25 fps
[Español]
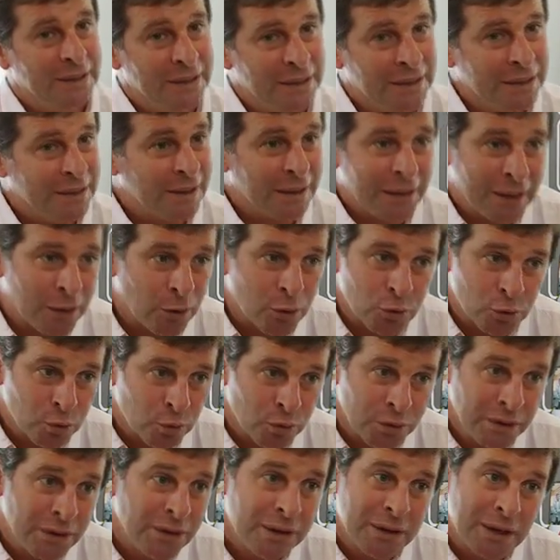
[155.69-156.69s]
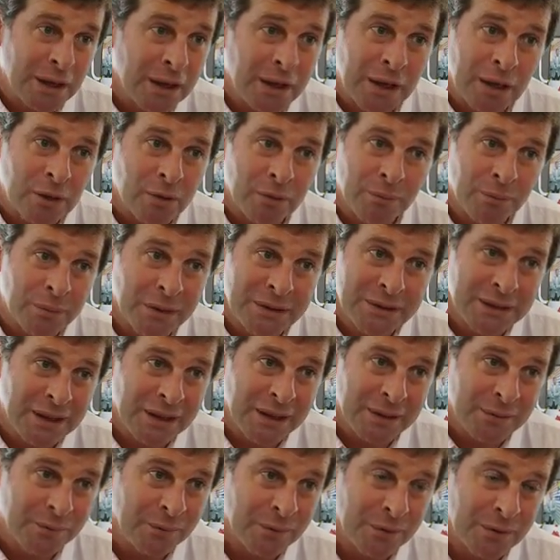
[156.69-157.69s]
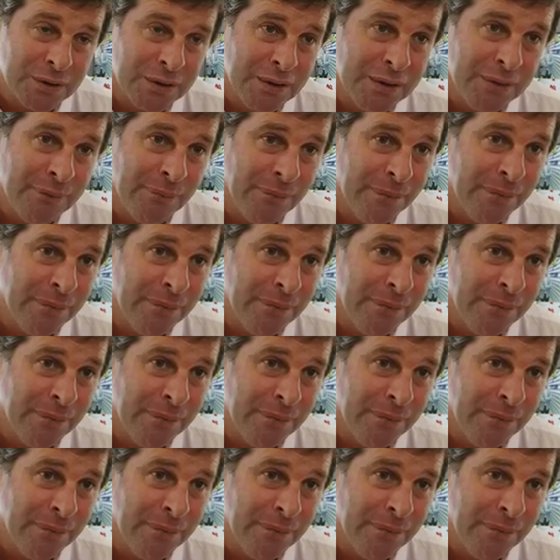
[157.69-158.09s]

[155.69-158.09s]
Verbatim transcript: y que hay que construir y que hay que acompañar, porque